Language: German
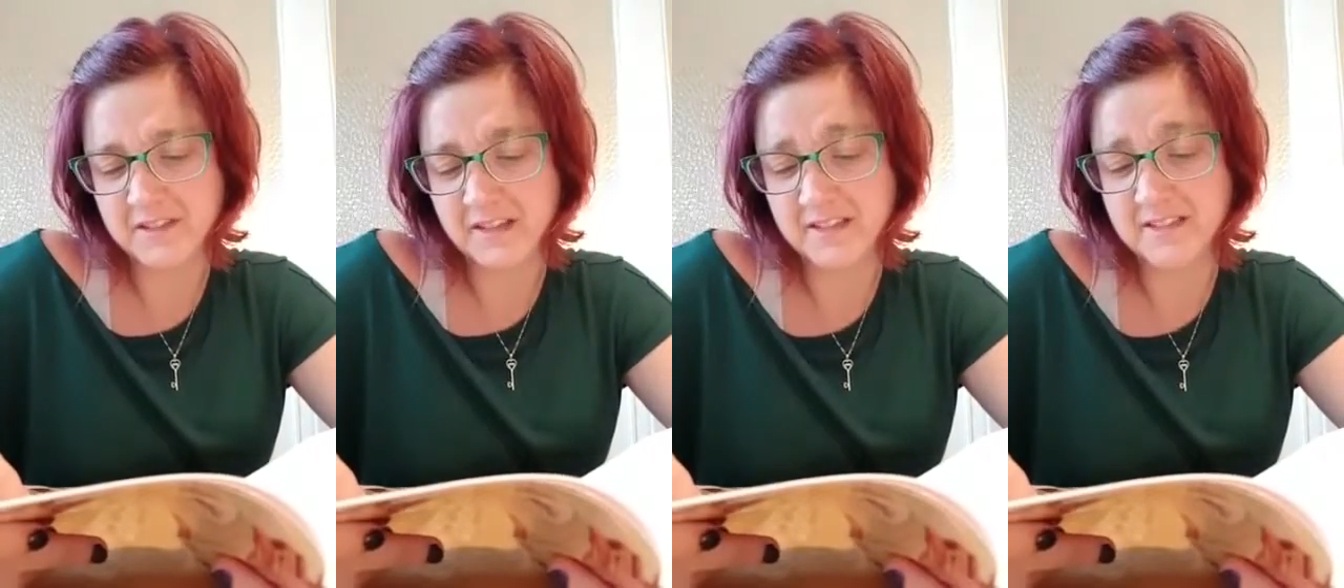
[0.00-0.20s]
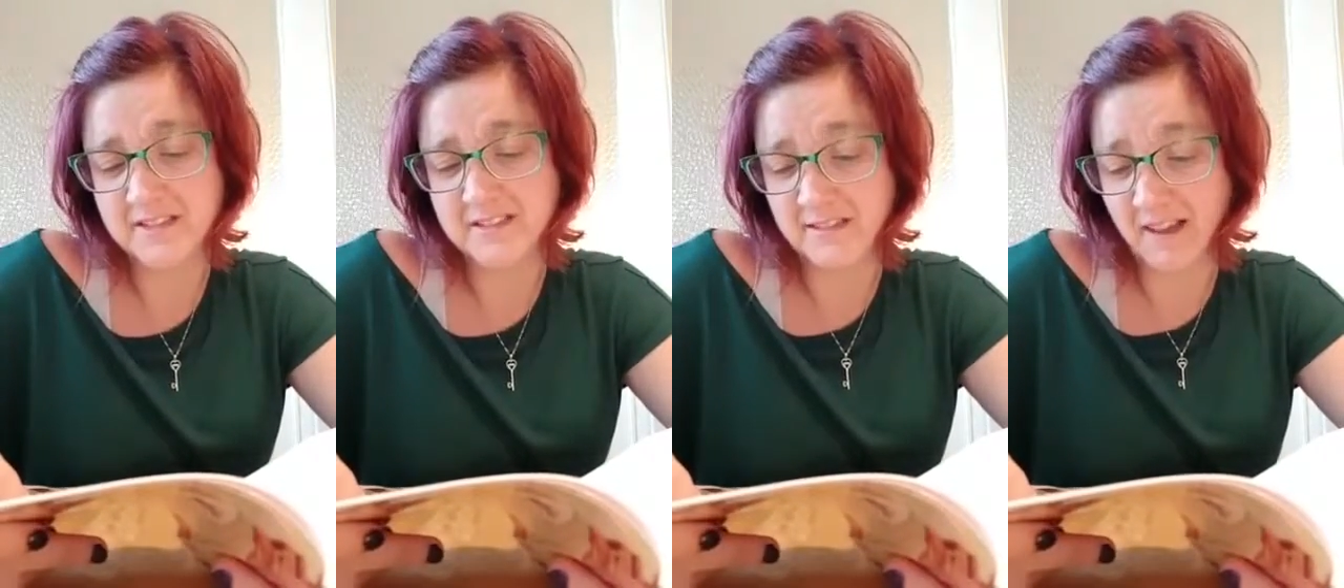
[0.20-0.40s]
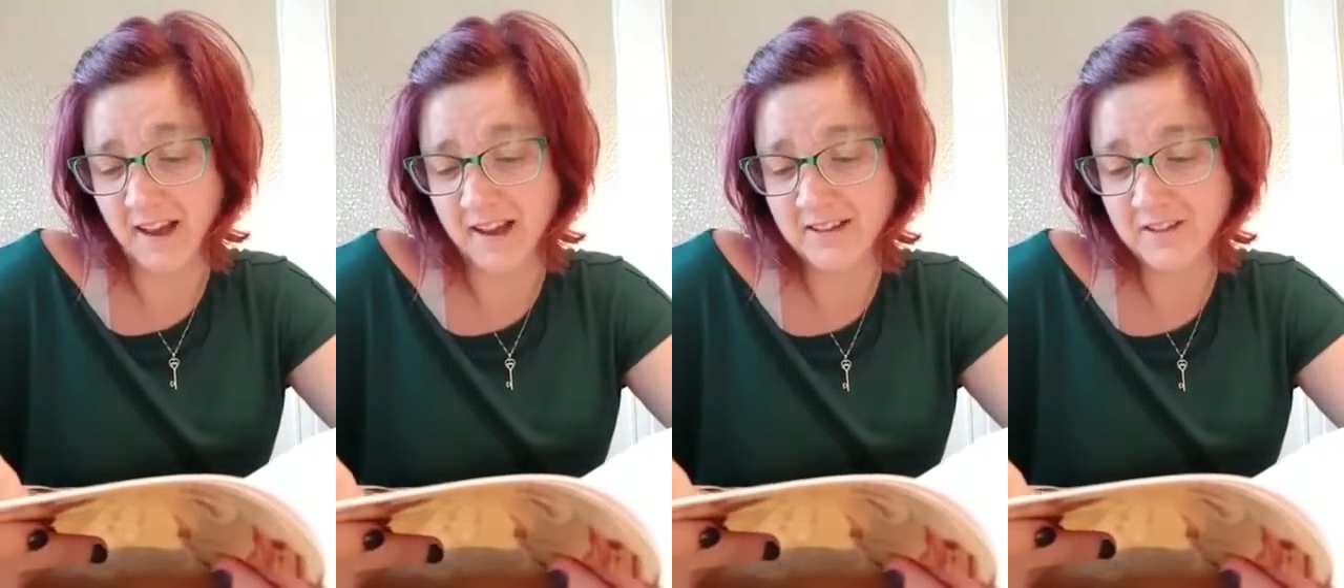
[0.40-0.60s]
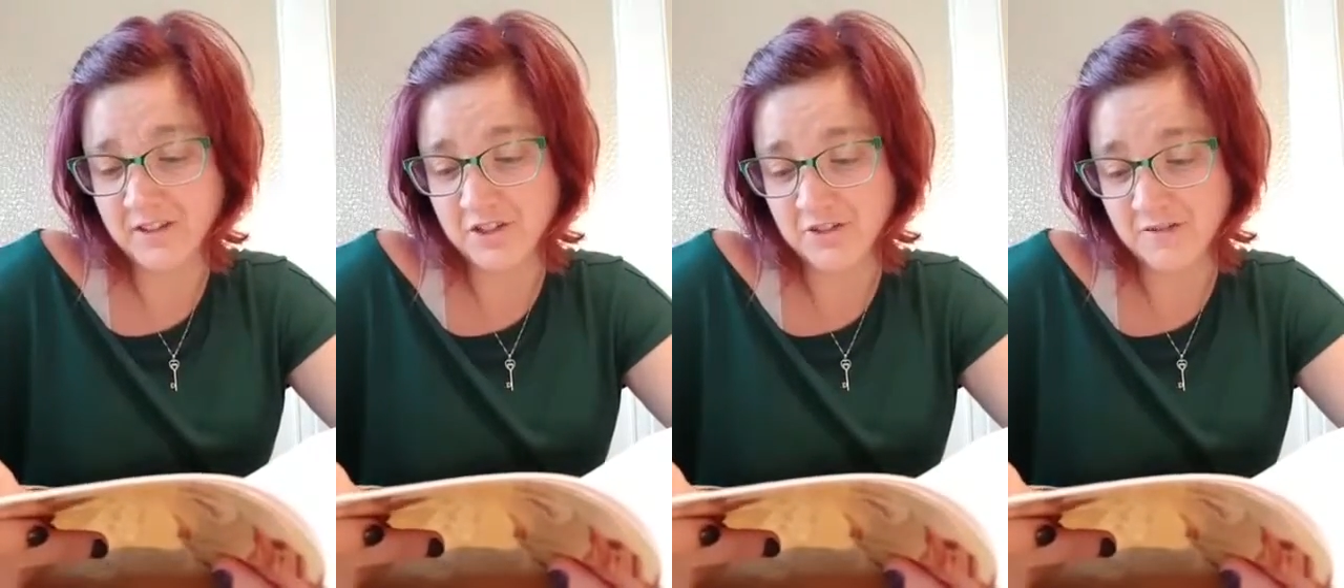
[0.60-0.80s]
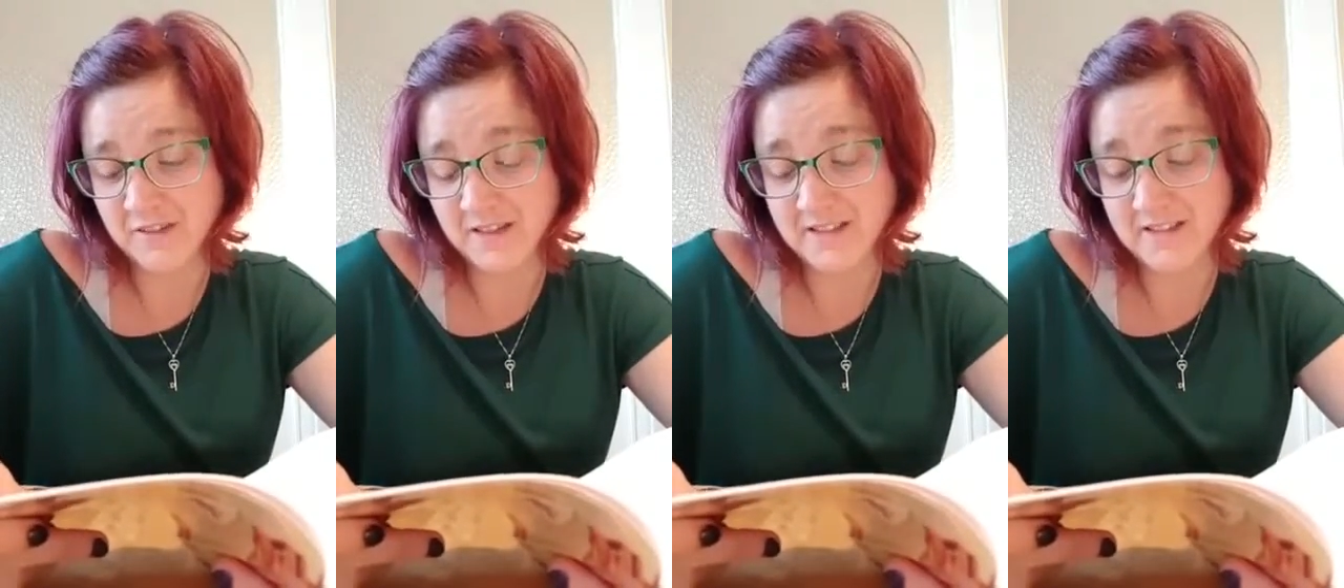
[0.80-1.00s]
dass deine
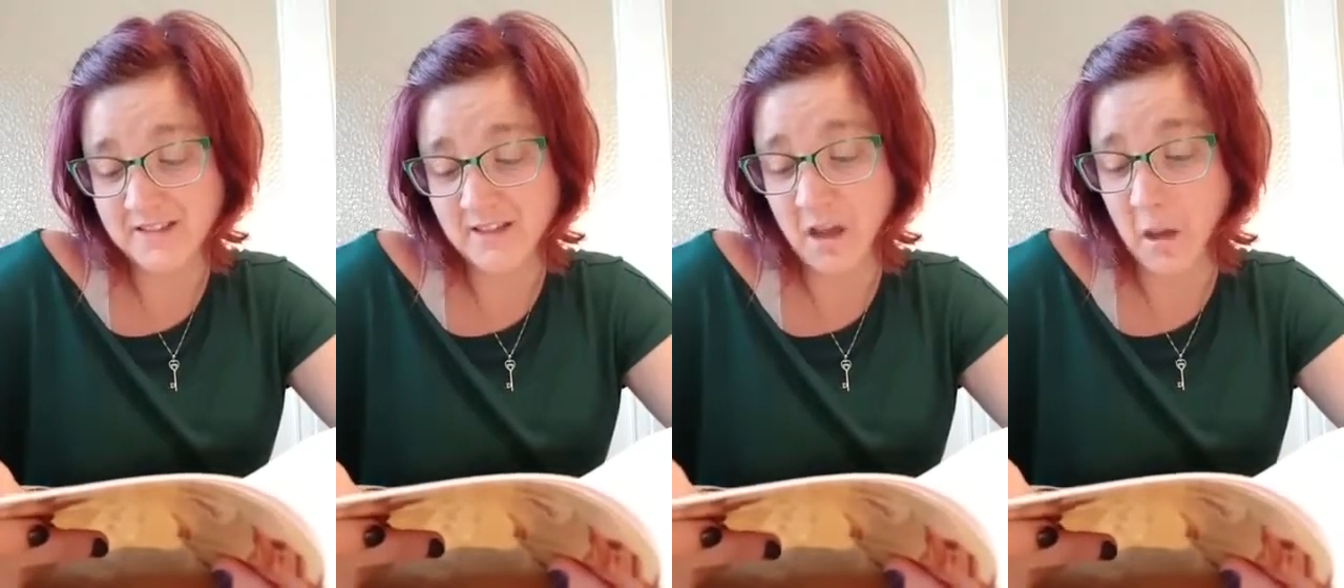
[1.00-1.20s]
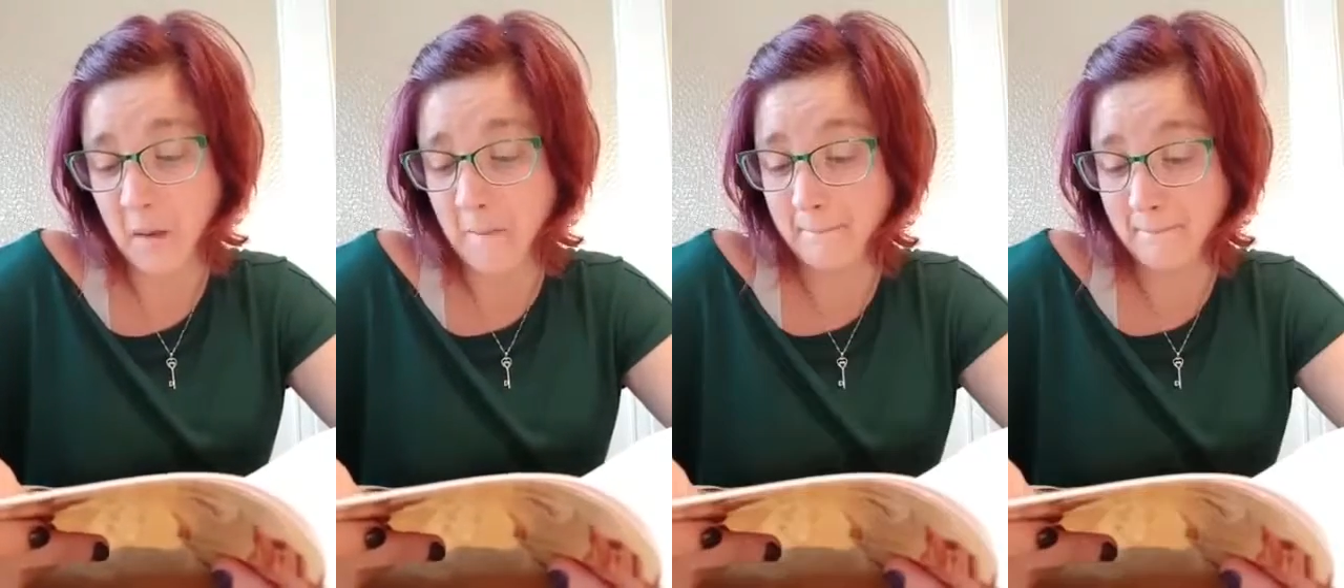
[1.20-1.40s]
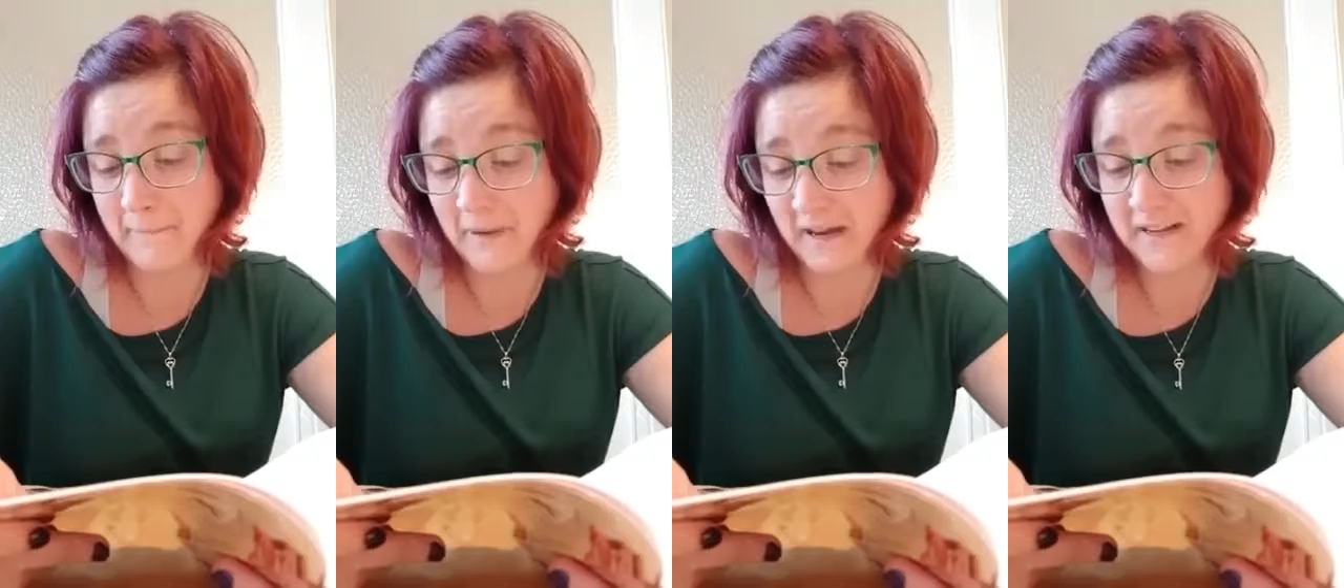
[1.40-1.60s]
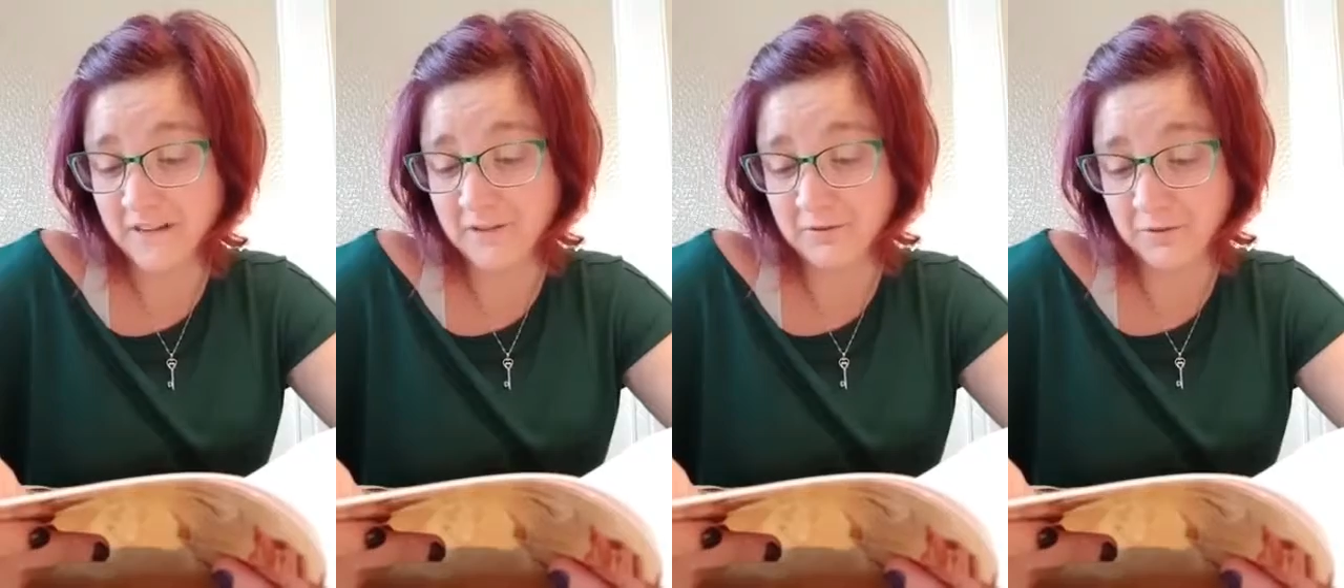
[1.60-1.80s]
Schwester meine